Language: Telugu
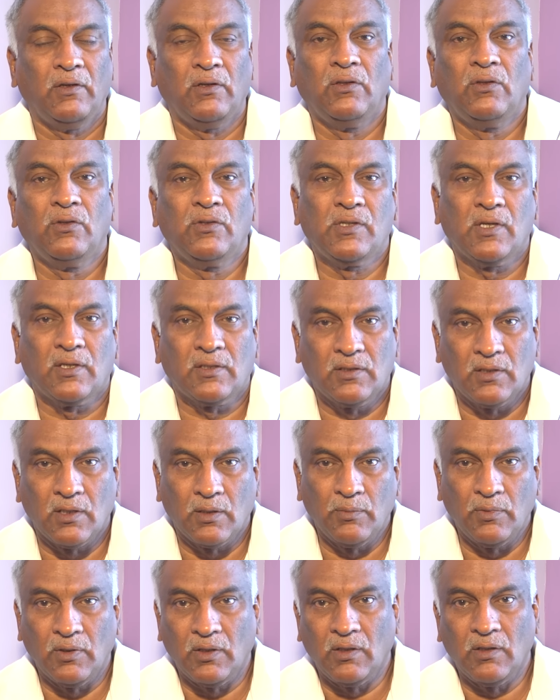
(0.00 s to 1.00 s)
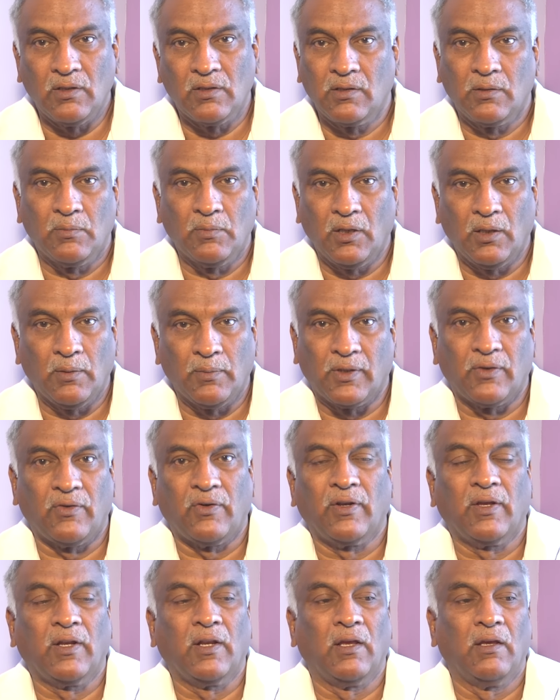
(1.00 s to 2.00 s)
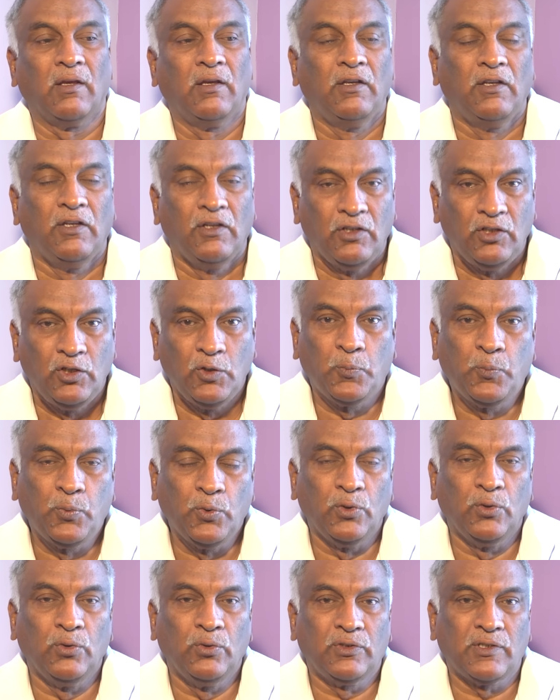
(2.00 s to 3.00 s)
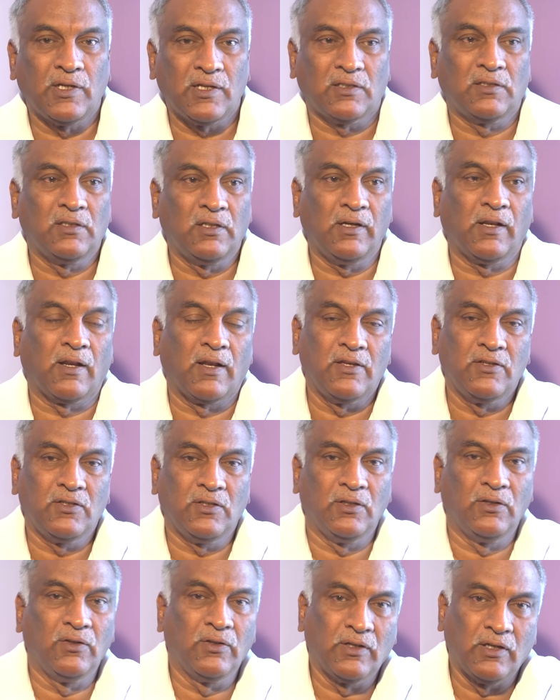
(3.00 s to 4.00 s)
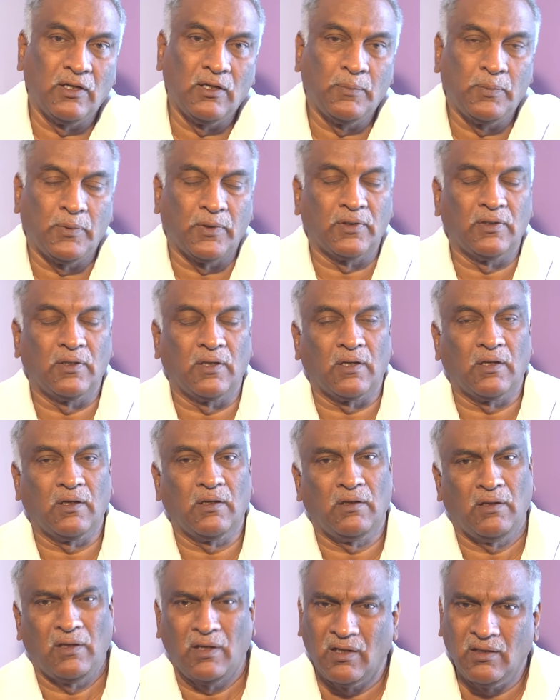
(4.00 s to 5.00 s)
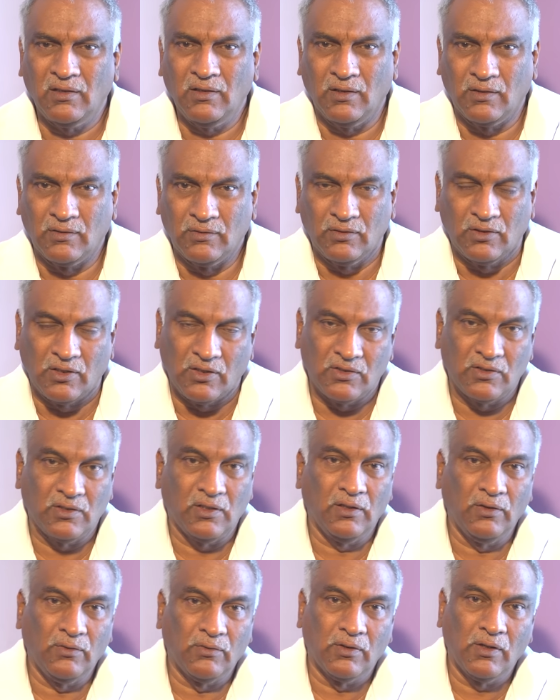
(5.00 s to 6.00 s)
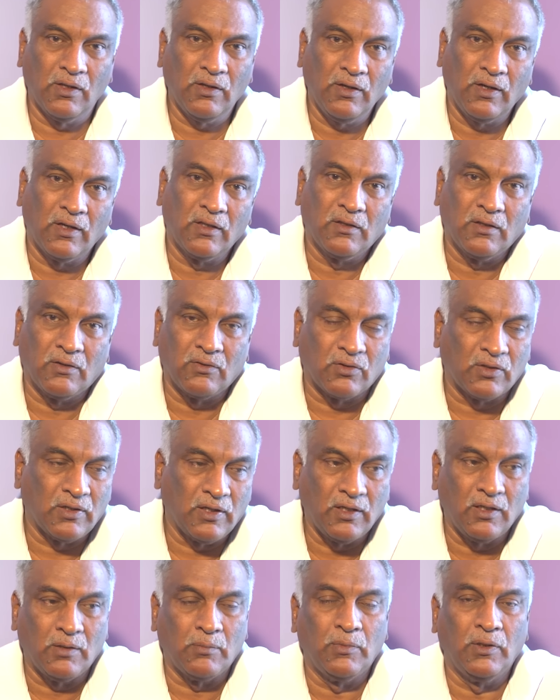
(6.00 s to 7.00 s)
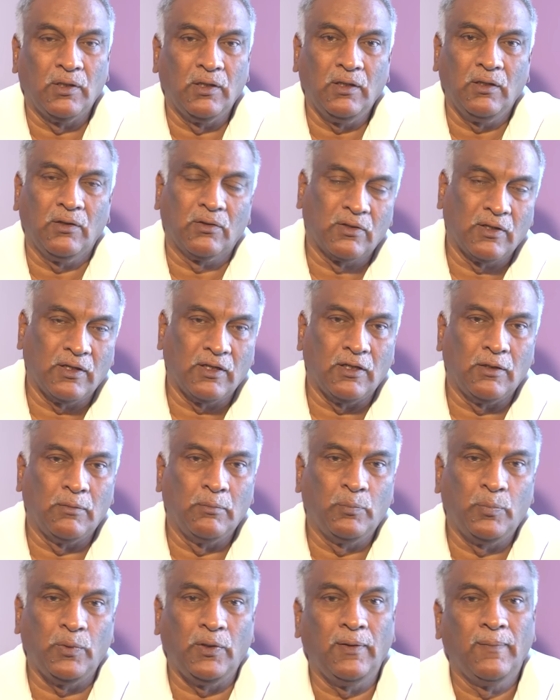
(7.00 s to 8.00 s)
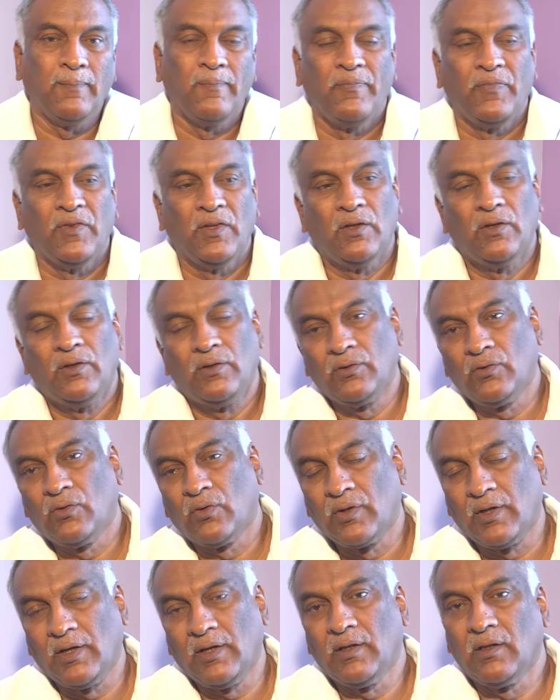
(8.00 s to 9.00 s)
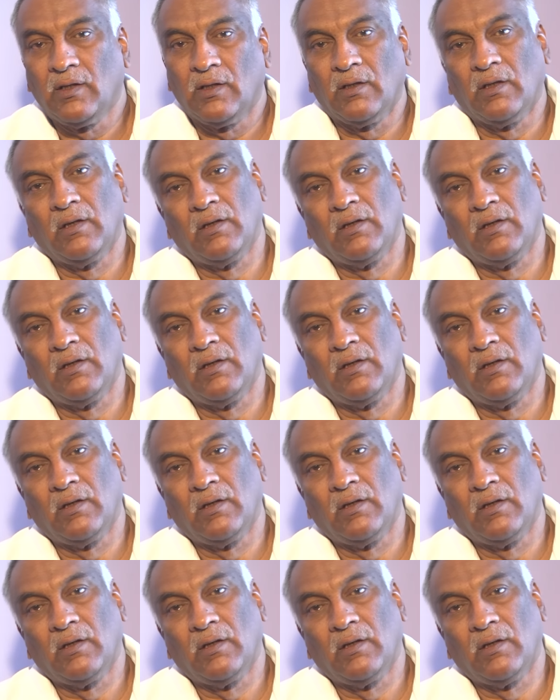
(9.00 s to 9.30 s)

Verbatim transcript: ఎందుకు చేస్తున్నారు మీరు ఇన్ని సినిమాలు మనం అడగల ఇప్పుడు చేస్తుంటే రాజకీయంలోకి వెళ్ళిపోతున్నారా వెళ్తారు రాజకీయాల్లో ఉన్నారు వెళ్తారు ఒక ఆయన ఎమ్మెల్యే ఒక ఆయన ఎంపీ ఇంకొక ఆయన